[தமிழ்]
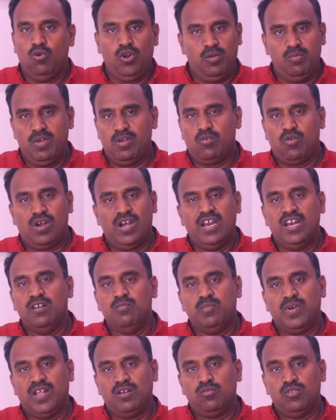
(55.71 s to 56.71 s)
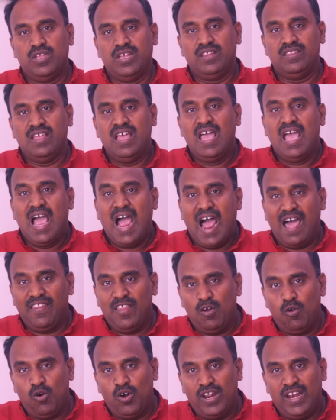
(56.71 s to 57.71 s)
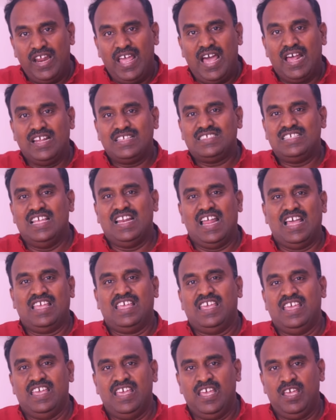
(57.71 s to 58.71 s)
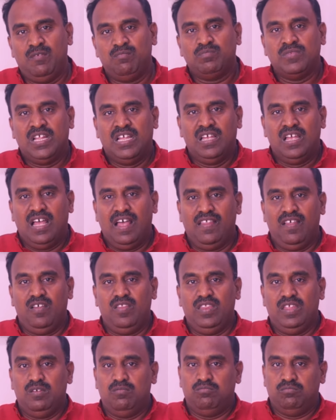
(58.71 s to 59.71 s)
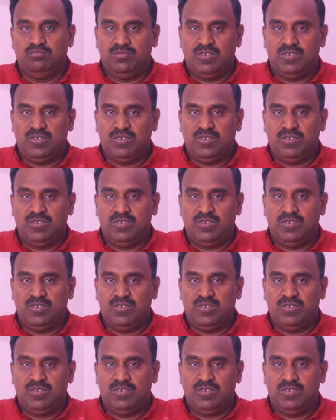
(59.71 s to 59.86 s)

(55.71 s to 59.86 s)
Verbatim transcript: உரிமை குரல் எழுப்பினார் அதை உடனே அரசியலாக்கி அதாவது